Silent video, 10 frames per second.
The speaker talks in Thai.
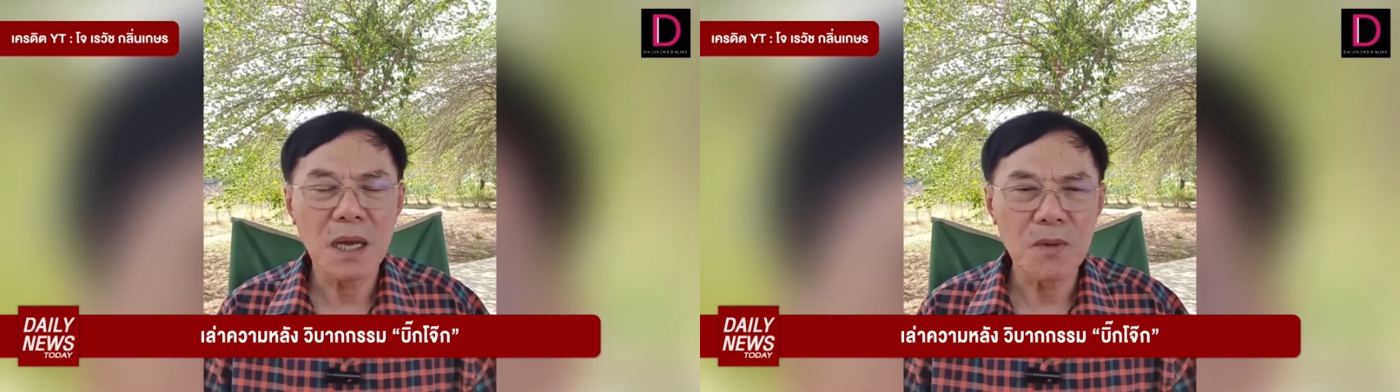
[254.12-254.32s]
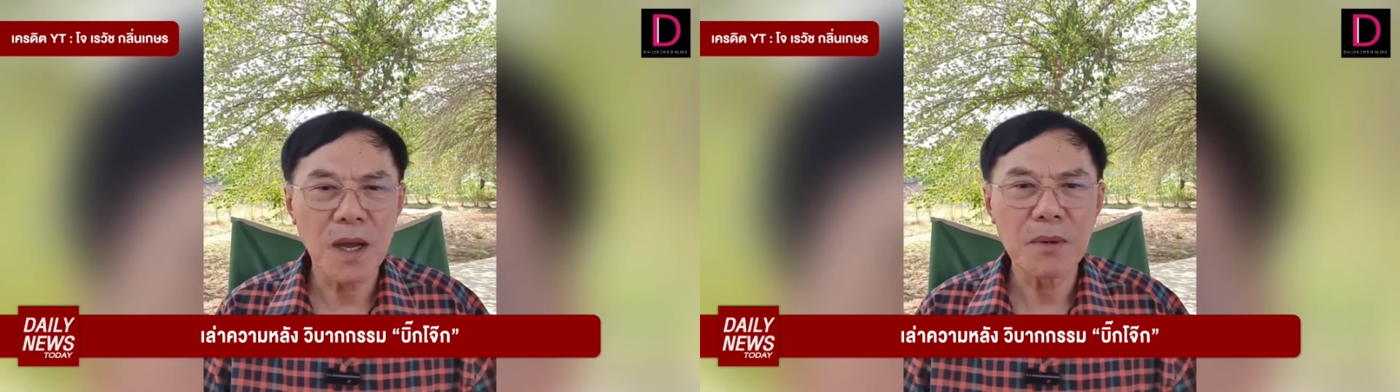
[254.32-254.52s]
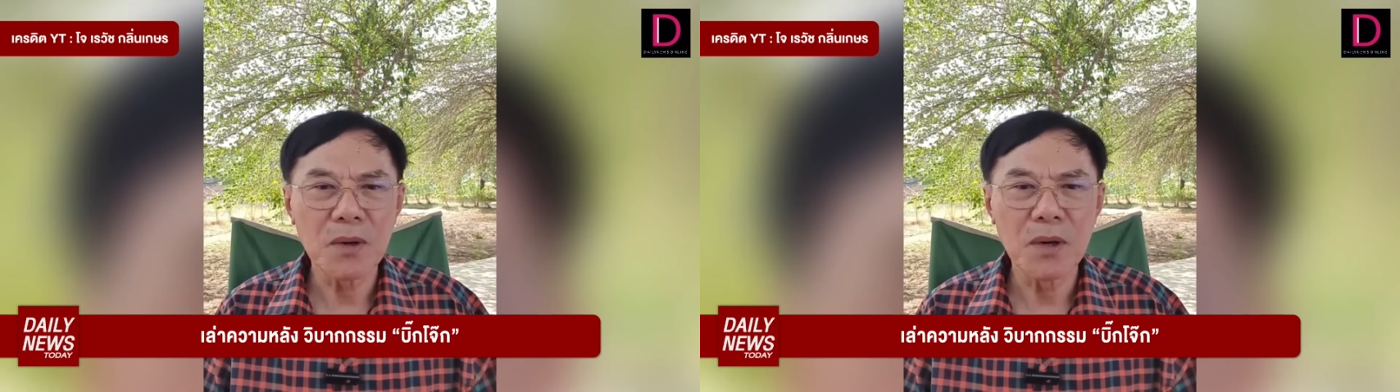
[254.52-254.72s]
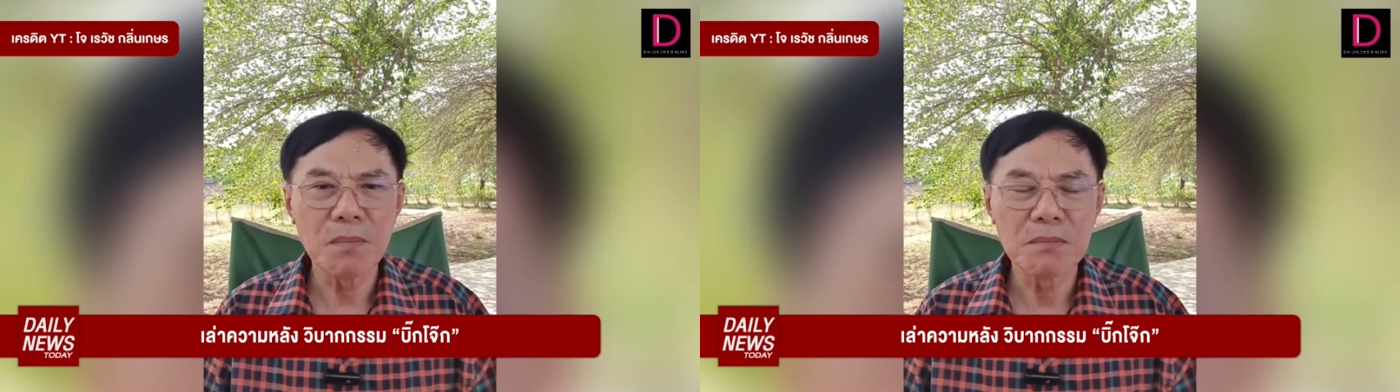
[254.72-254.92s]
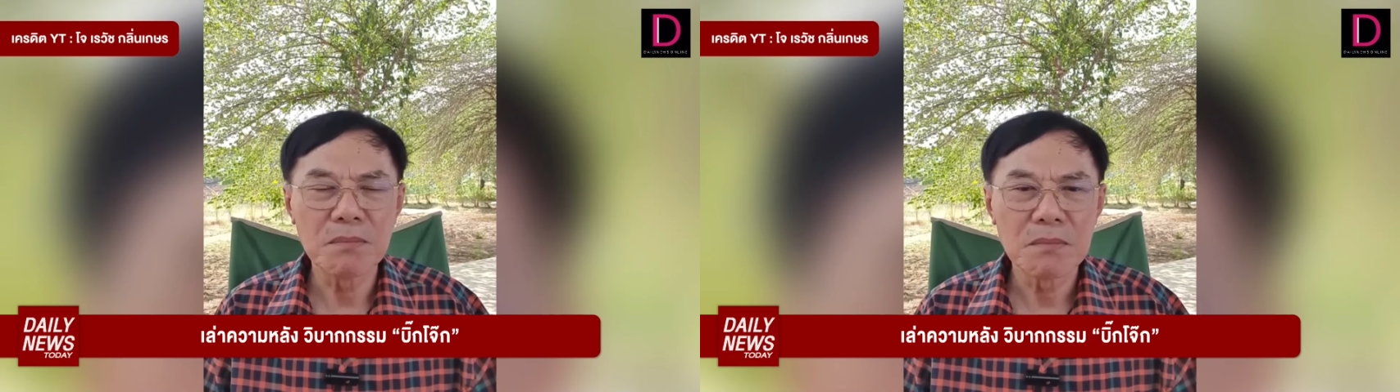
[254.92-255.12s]
ทำความเคาร
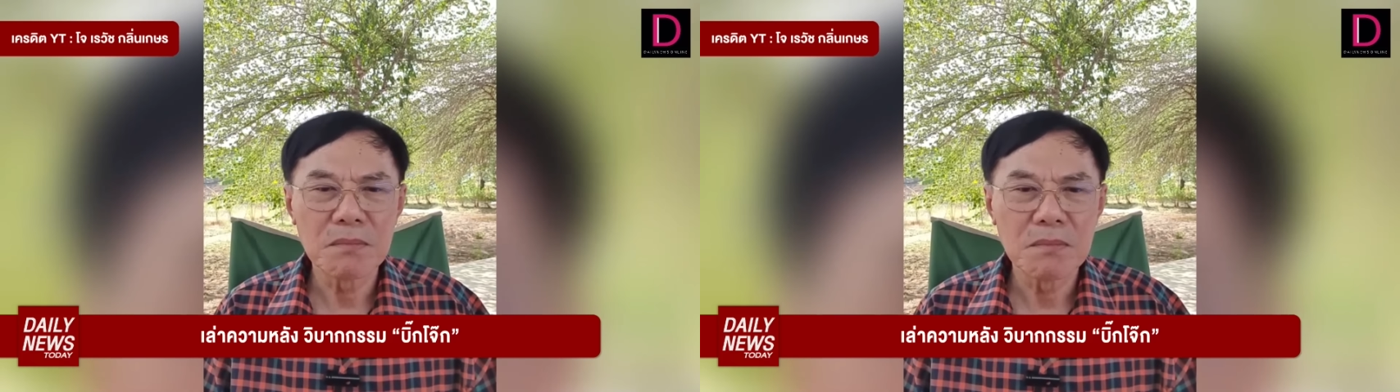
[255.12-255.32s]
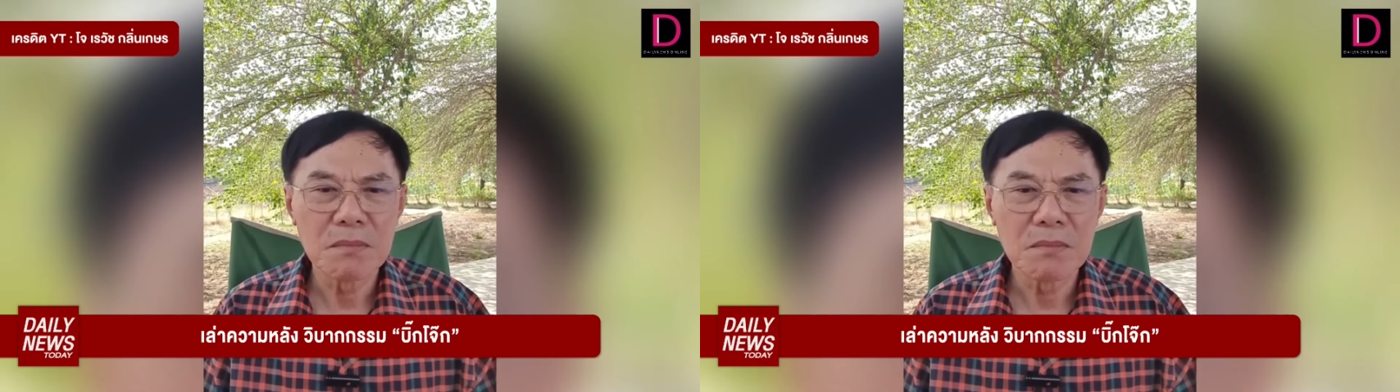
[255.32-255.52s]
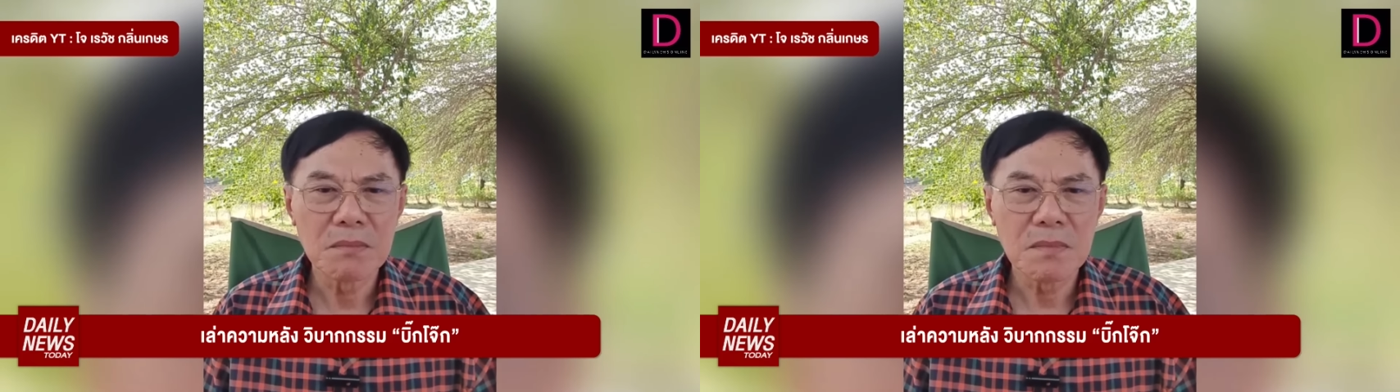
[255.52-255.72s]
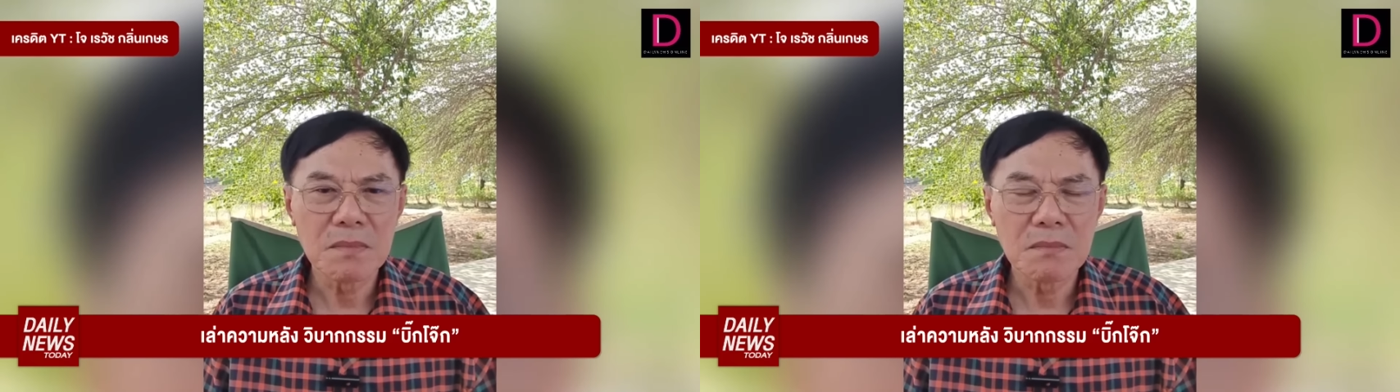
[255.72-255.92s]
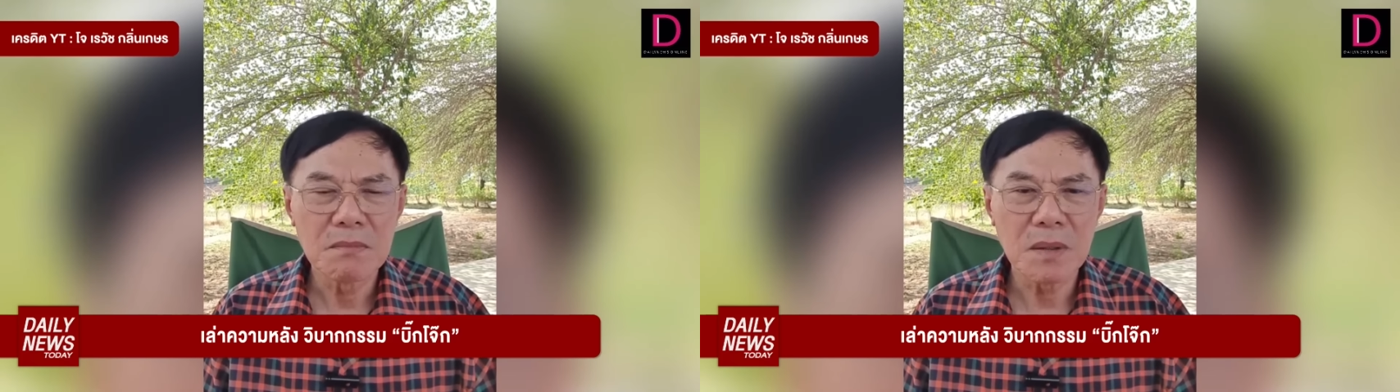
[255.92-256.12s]
พ
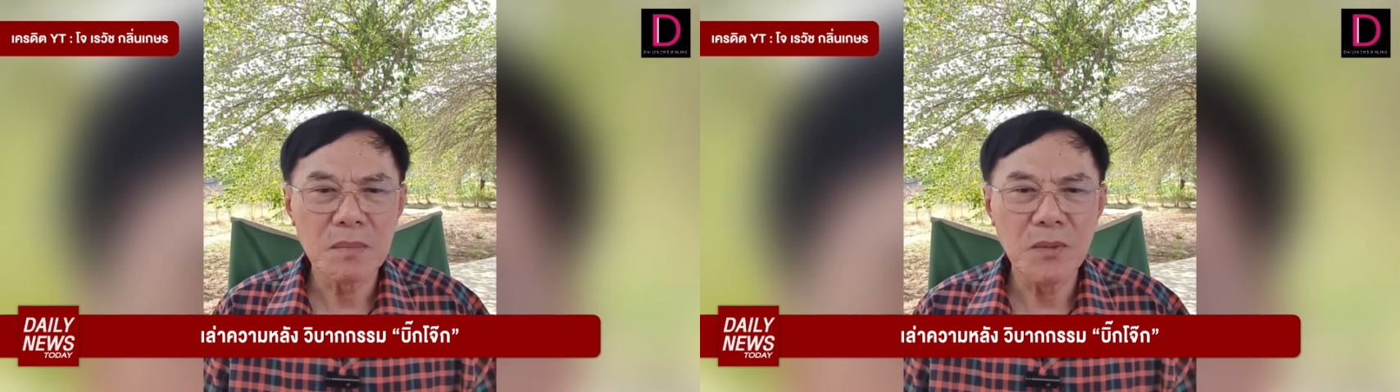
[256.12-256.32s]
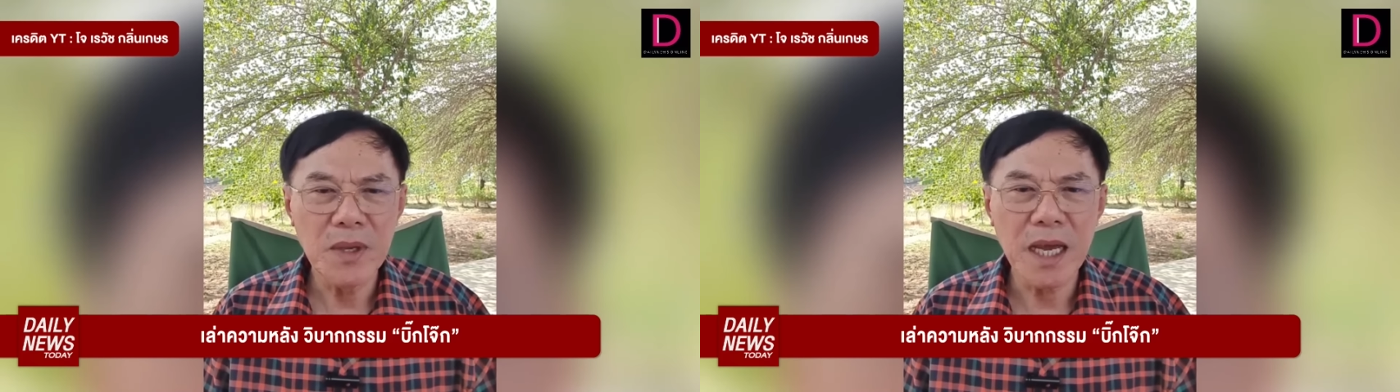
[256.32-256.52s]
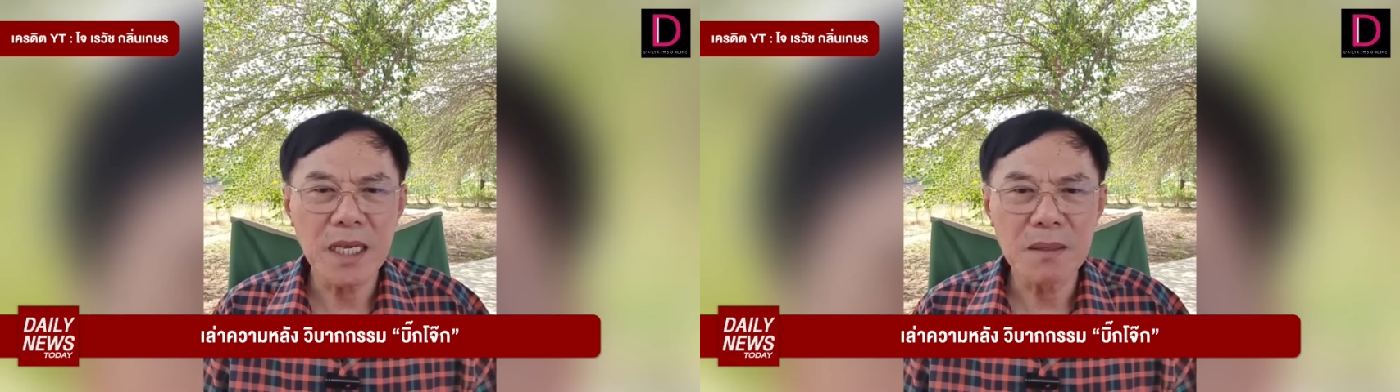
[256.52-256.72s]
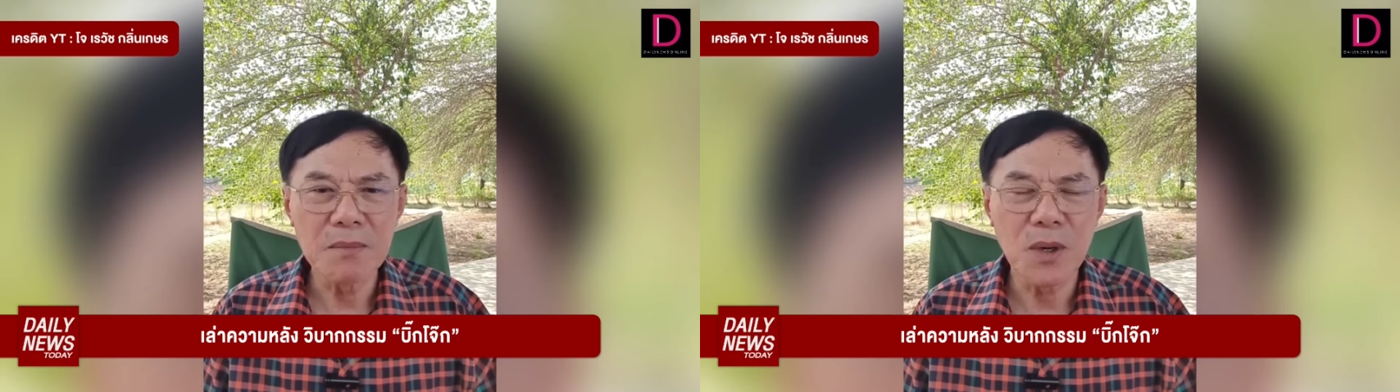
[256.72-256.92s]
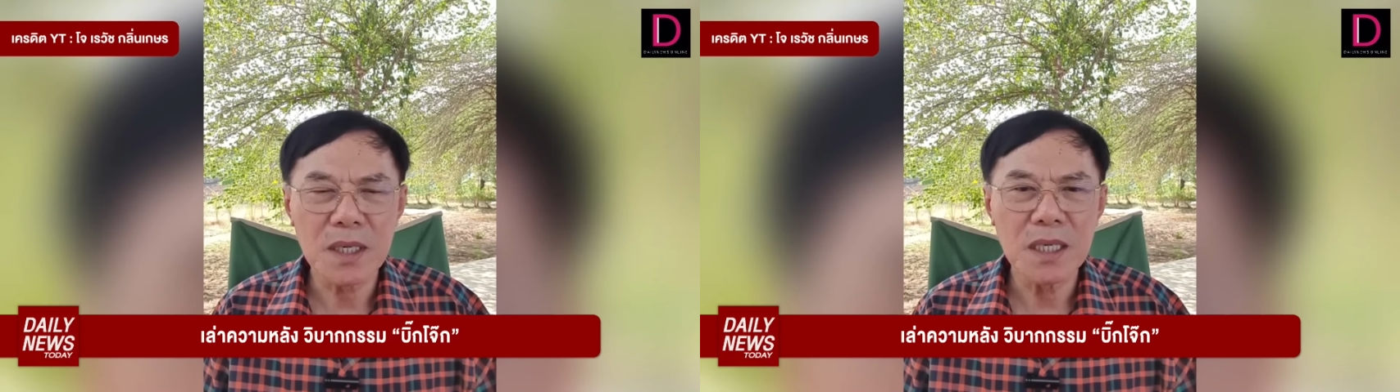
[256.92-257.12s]
มันมีวินัย
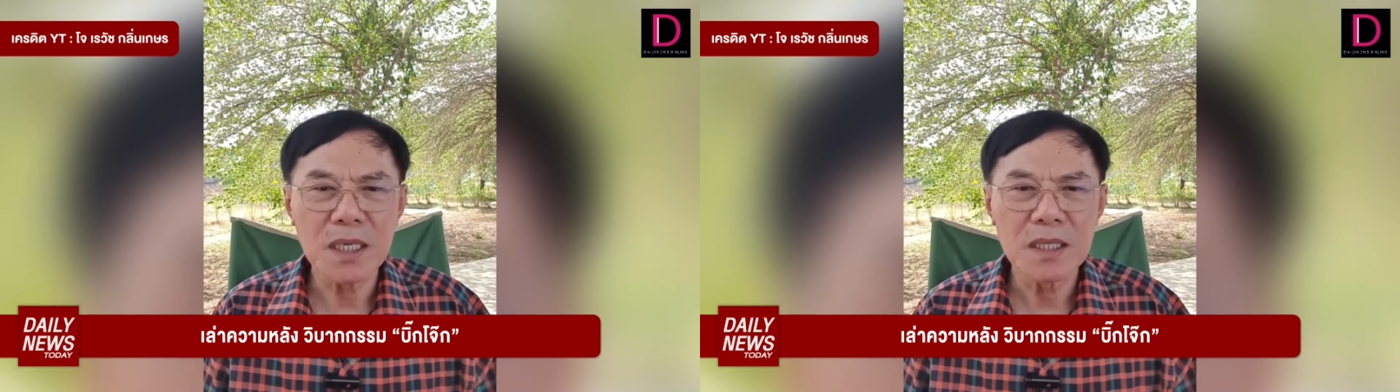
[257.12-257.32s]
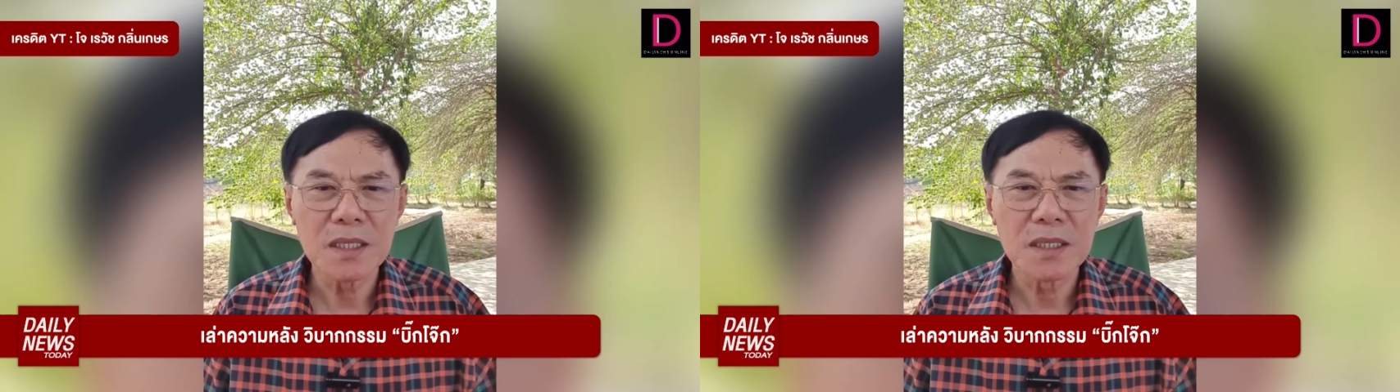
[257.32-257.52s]
ตำรวจนะ